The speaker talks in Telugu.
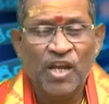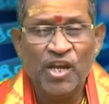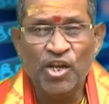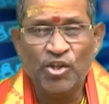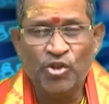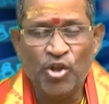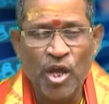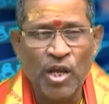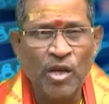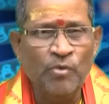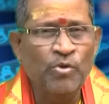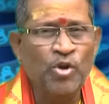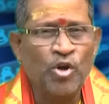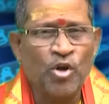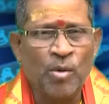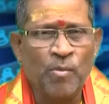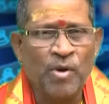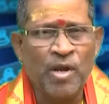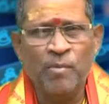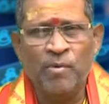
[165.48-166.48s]
ఈ ధేనువు
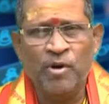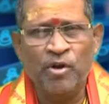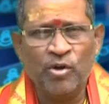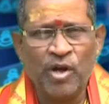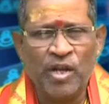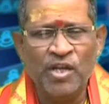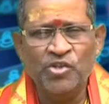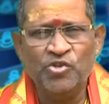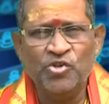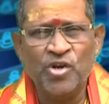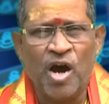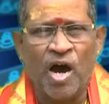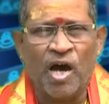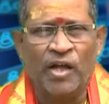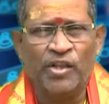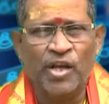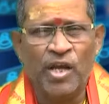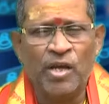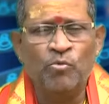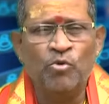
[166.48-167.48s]
యొక్క మహిమను గ్రహించి ఆ
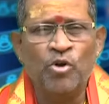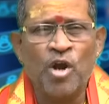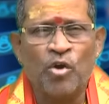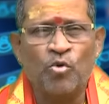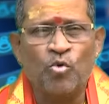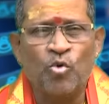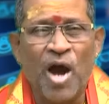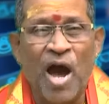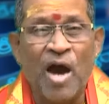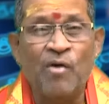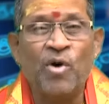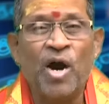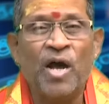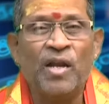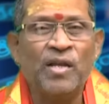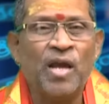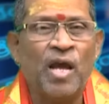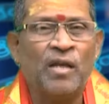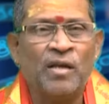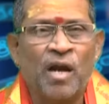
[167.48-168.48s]
ధేనువు నాకు
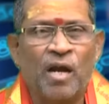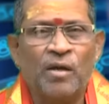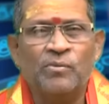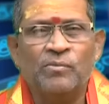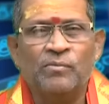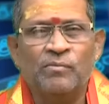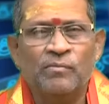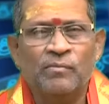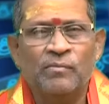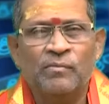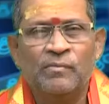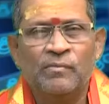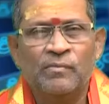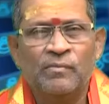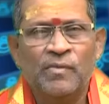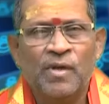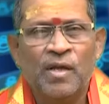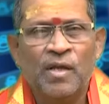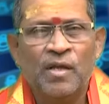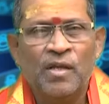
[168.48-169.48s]
కావాలి అన్నాడు
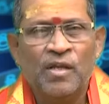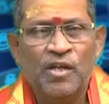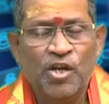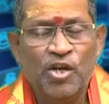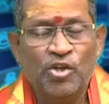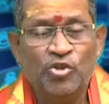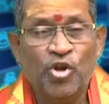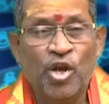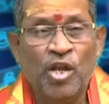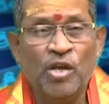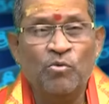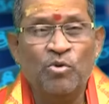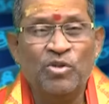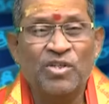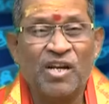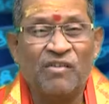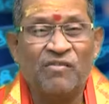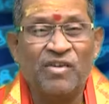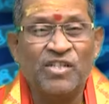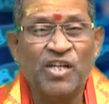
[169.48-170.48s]
ఈ ధేనువు
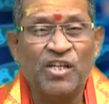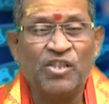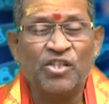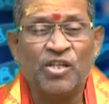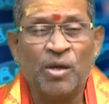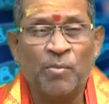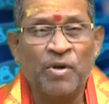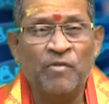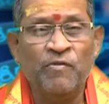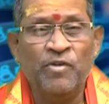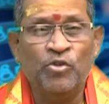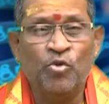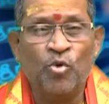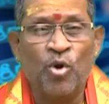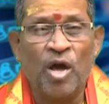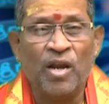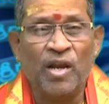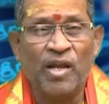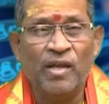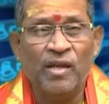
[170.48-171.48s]
సర్వశక్తి
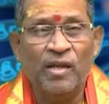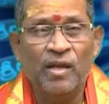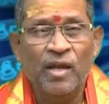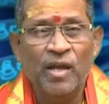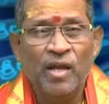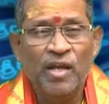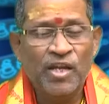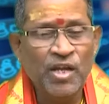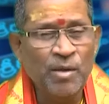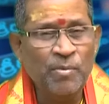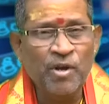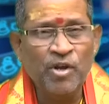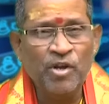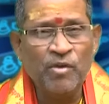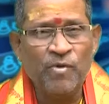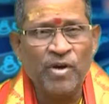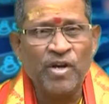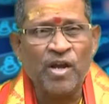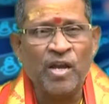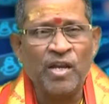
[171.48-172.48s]
సమన్వితురాలై ఈమెను
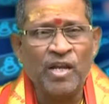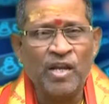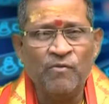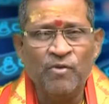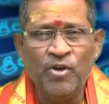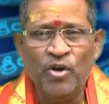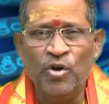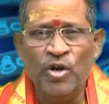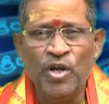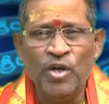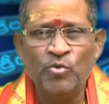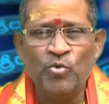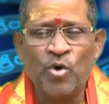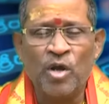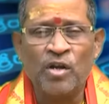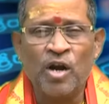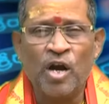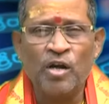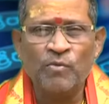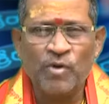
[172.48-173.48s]
ఇవ్వటానికి వీలు లేదు
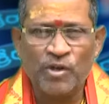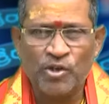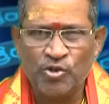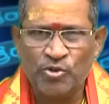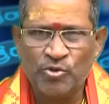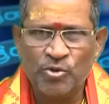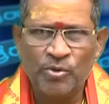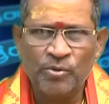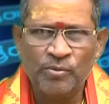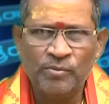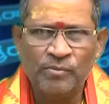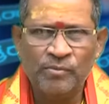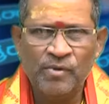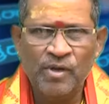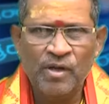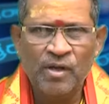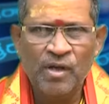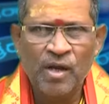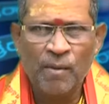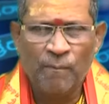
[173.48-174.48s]
అన్నాడు వశిష్ఠుడు
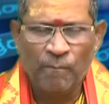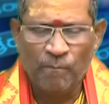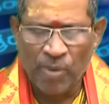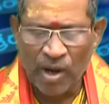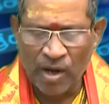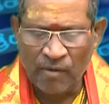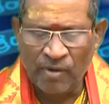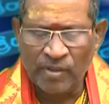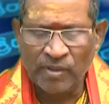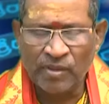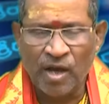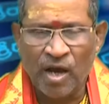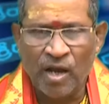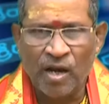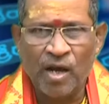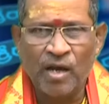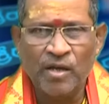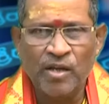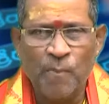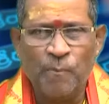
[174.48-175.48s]

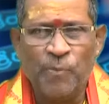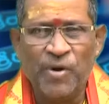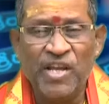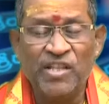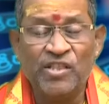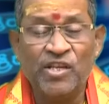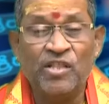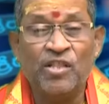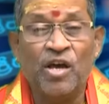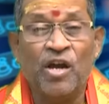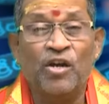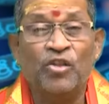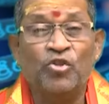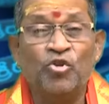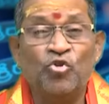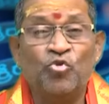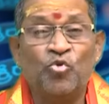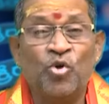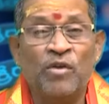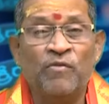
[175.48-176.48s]
బలవంతాన ఎప్పుడైతే దానిని
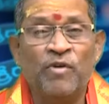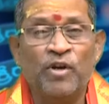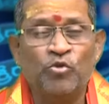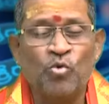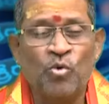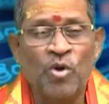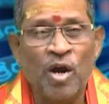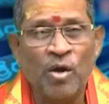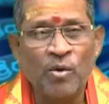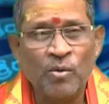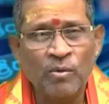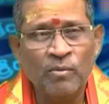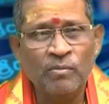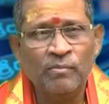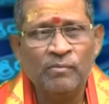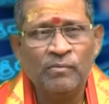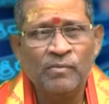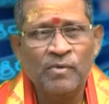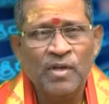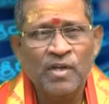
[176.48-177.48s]
తీసుకొని వెళుతున్నాడో
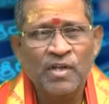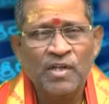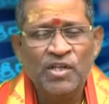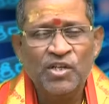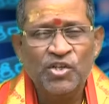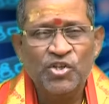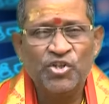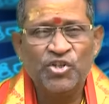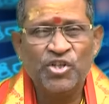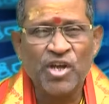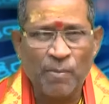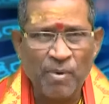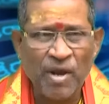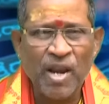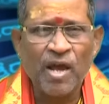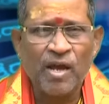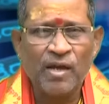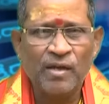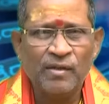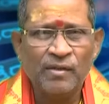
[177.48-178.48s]

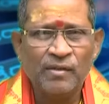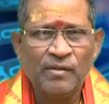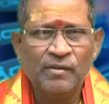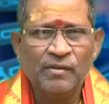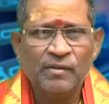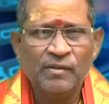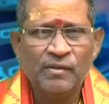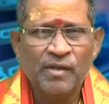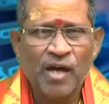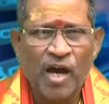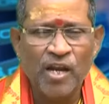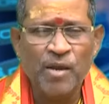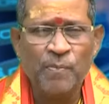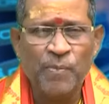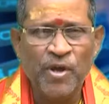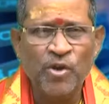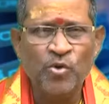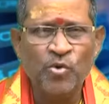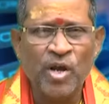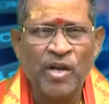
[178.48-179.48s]
శబల అని
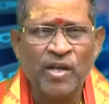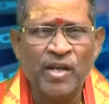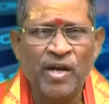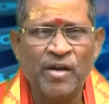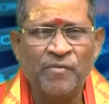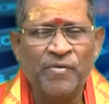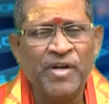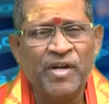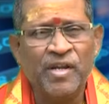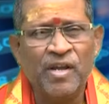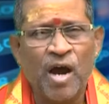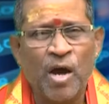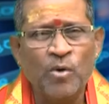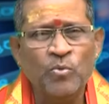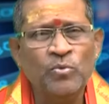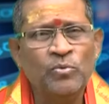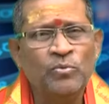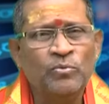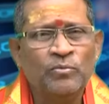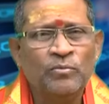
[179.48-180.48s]
పేరు కలిగినటువంటి
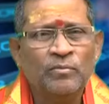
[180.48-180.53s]
ఆవు